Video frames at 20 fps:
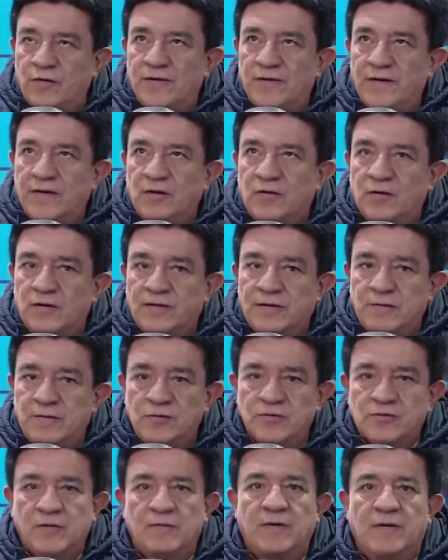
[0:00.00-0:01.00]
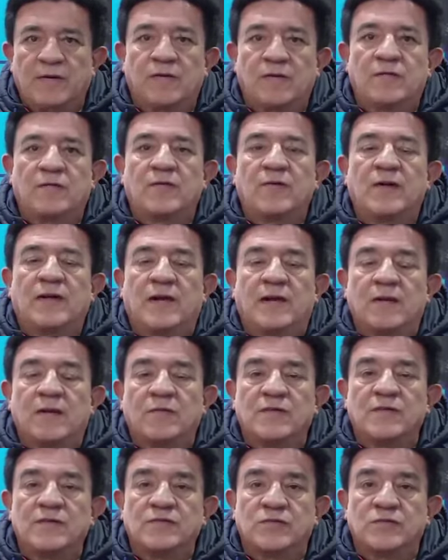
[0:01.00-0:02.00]
se le corta mucho el micrófono y
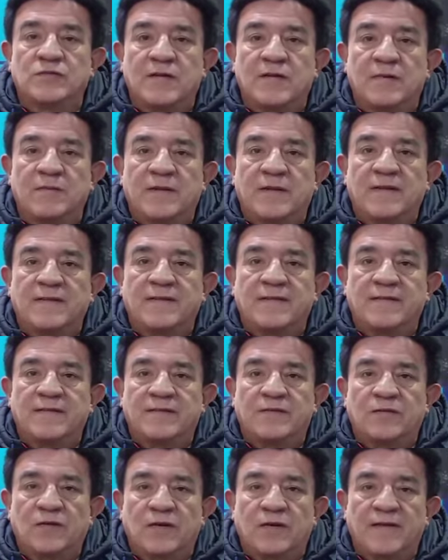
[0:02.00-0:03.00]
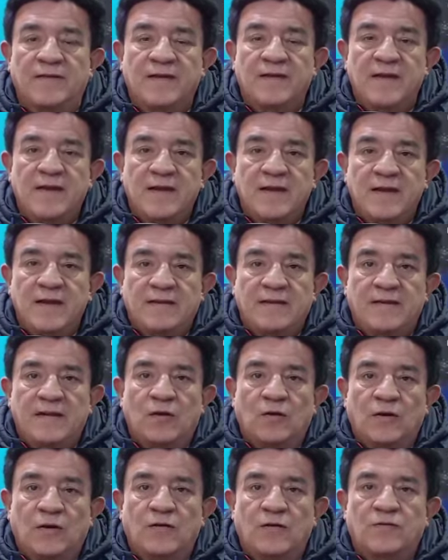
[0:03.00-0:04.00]
queremos escuchar bien esas historias de
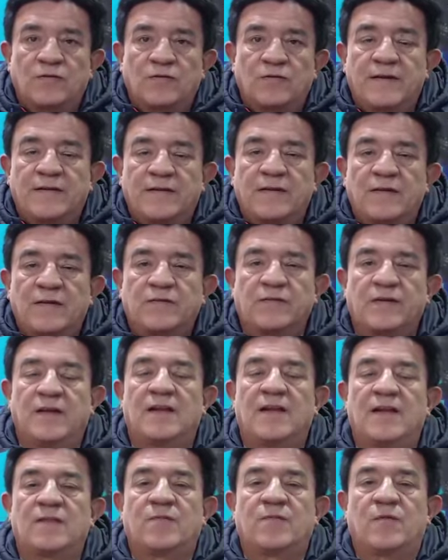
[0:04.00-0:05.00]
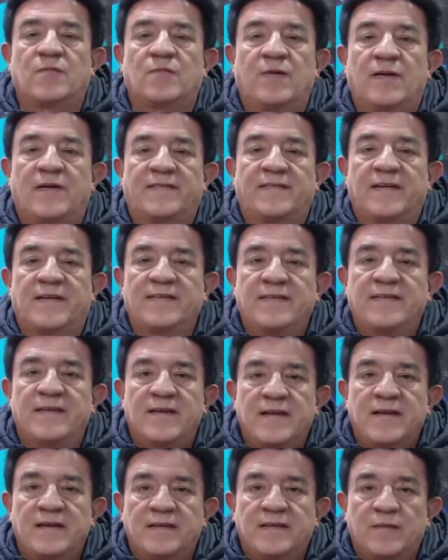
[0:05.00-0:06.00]
lo que nos cuenta usted y las propuestas,
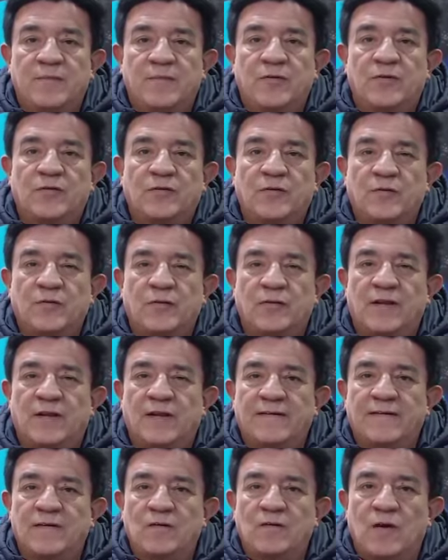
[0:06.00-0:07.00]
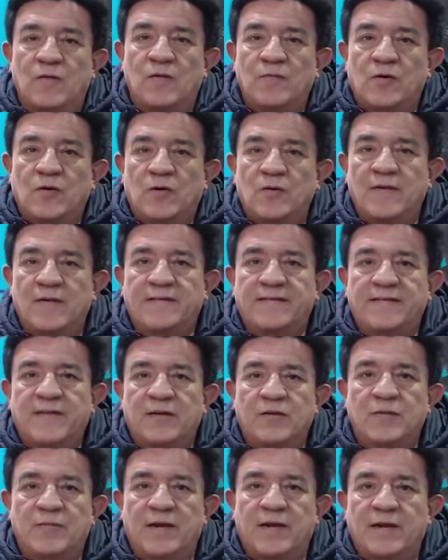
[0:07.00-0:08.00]
de pronto poner el celular un poco más
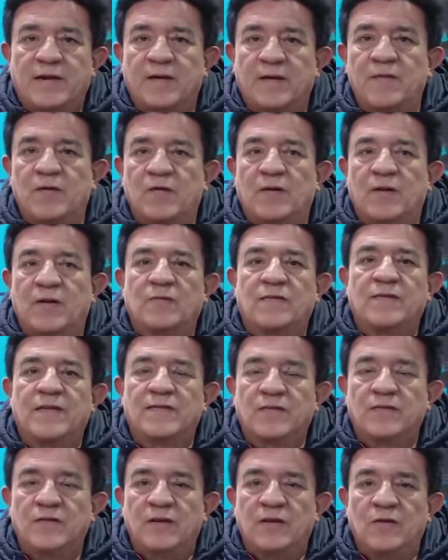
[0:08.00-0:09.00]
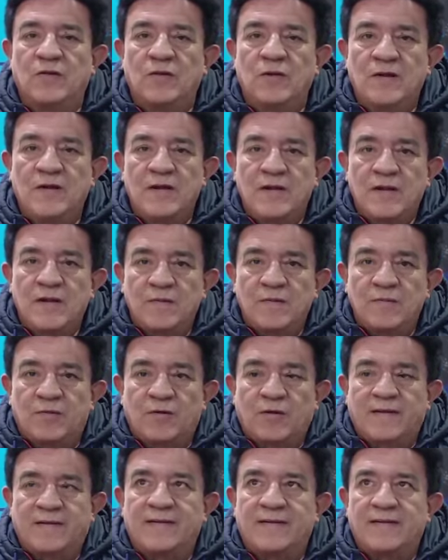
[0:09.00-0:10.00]
quieto para que mejoremos el sonido,
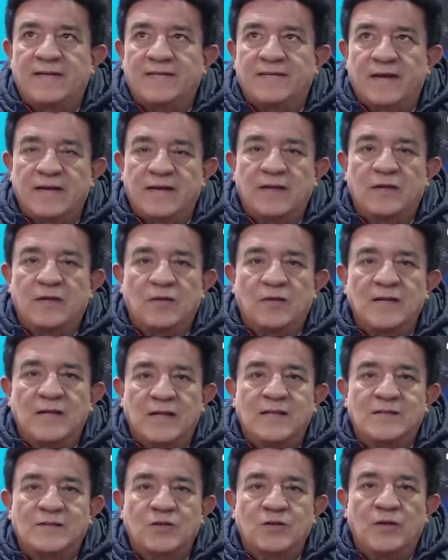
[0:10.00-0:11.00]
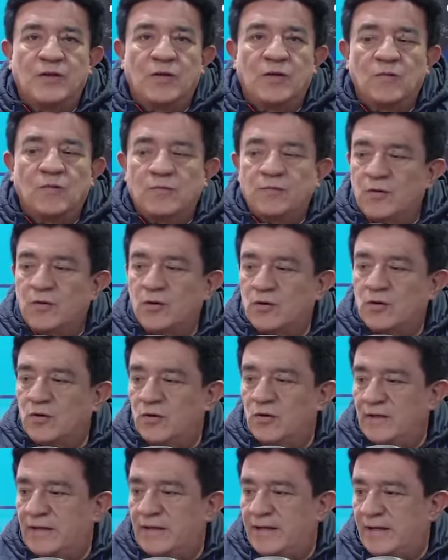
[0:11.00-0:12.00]
porque se le está yendo el, sonido un
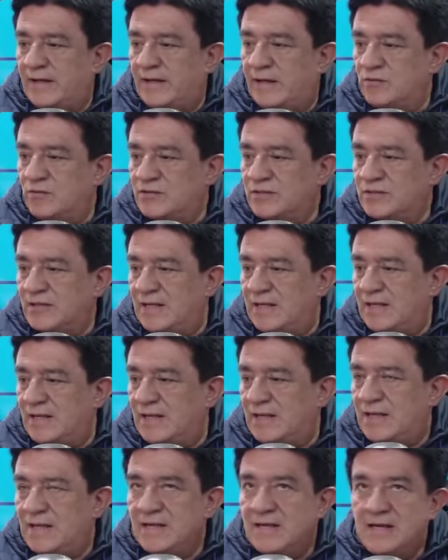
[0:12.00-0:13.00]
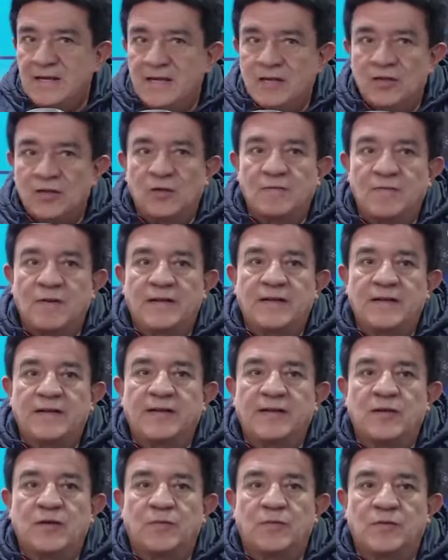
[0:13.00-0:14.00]
poco y queremos tenerla lo más
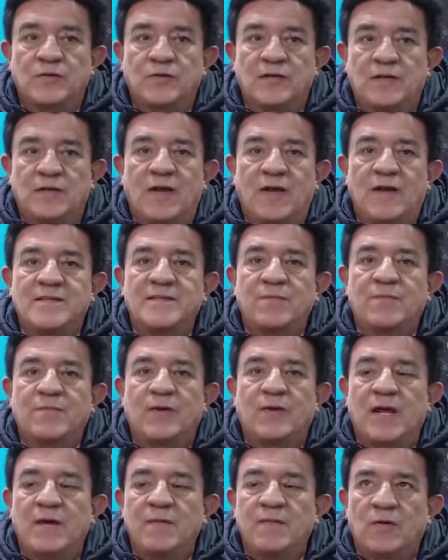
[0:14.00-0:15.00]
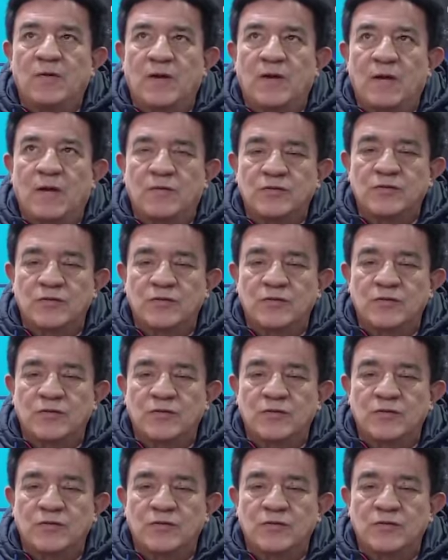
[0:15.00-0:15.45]
nítido posible. A ver si por ahí mejoramos